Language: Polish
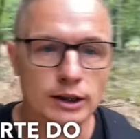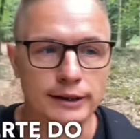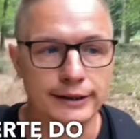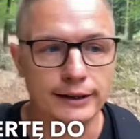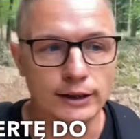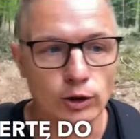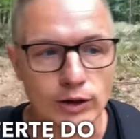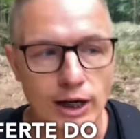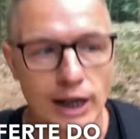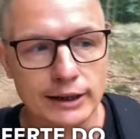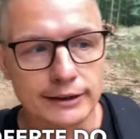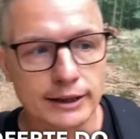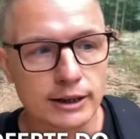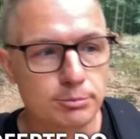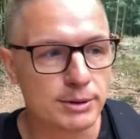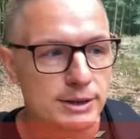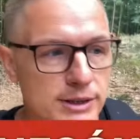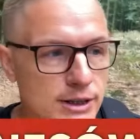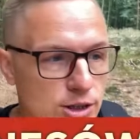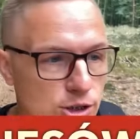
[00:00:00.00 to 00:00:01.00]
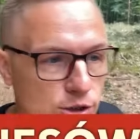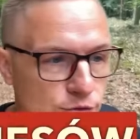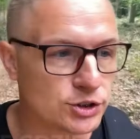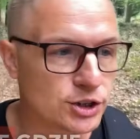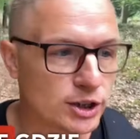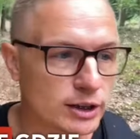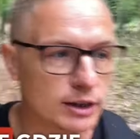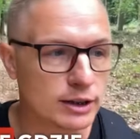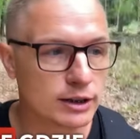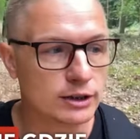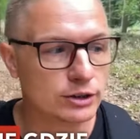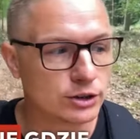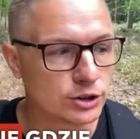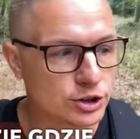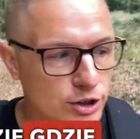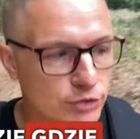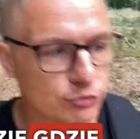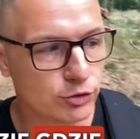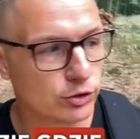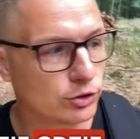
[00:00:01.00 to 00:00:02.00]
lokalnych biznesów, gdzie,
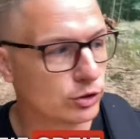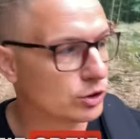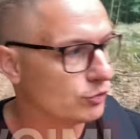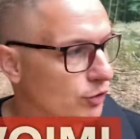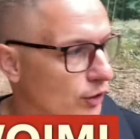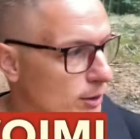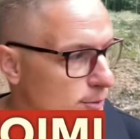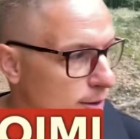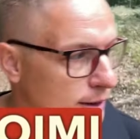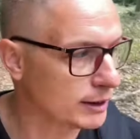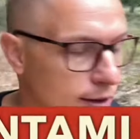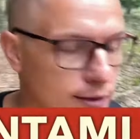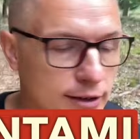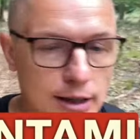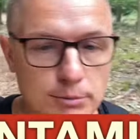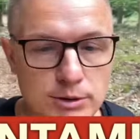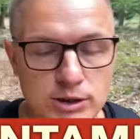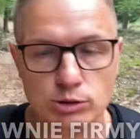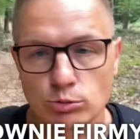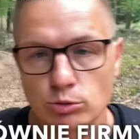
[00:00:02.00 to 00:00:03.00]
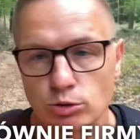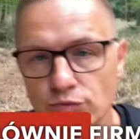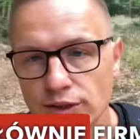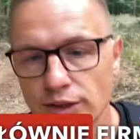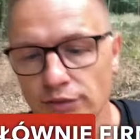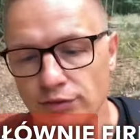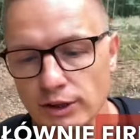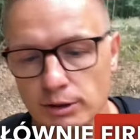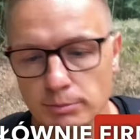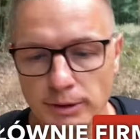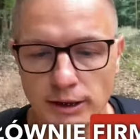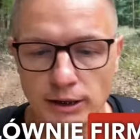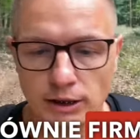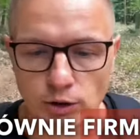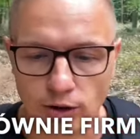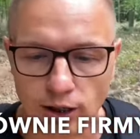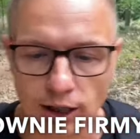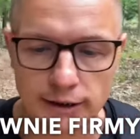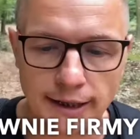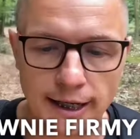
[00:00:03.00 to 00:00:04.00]
gdzie Twoimi klientami są głównie firmy
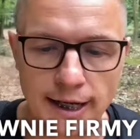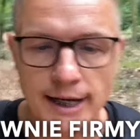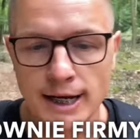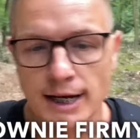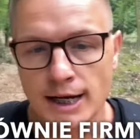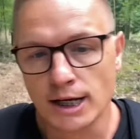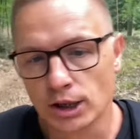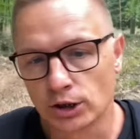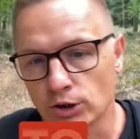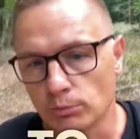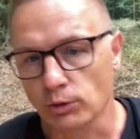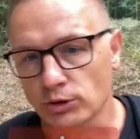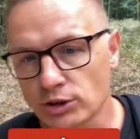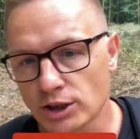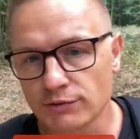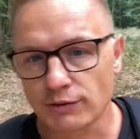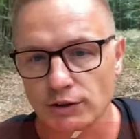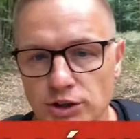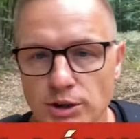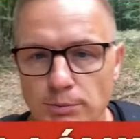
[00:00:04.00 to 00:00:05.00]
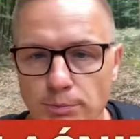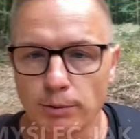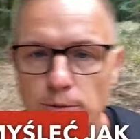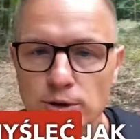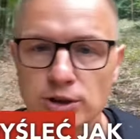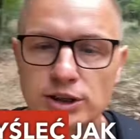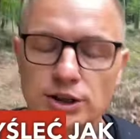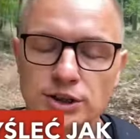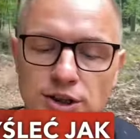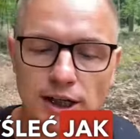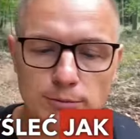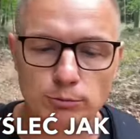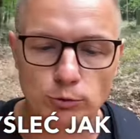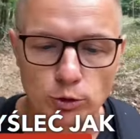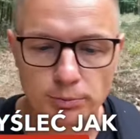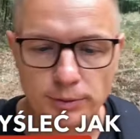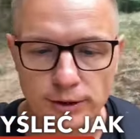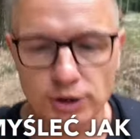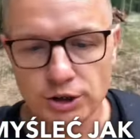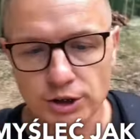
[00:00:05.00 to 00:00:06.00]
lokalne, to możesz właśnie pomyśleć, jak
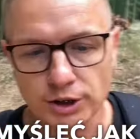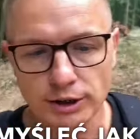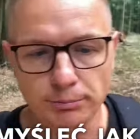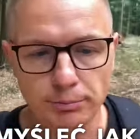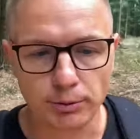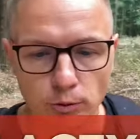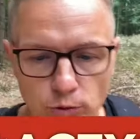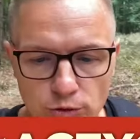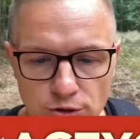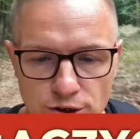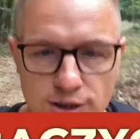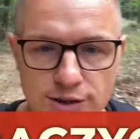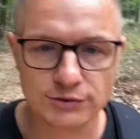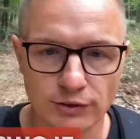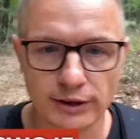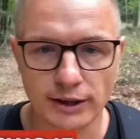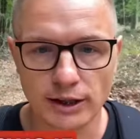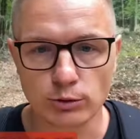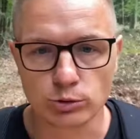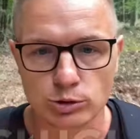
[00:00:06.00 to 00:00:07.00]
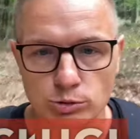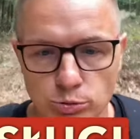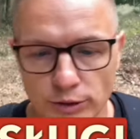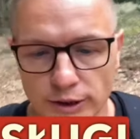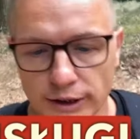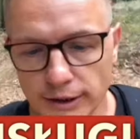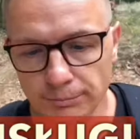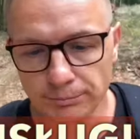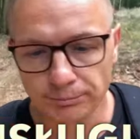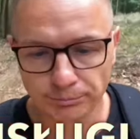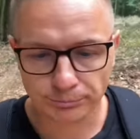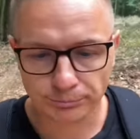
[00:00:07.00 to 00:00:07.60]
mógłbyś połączyć swoje usługi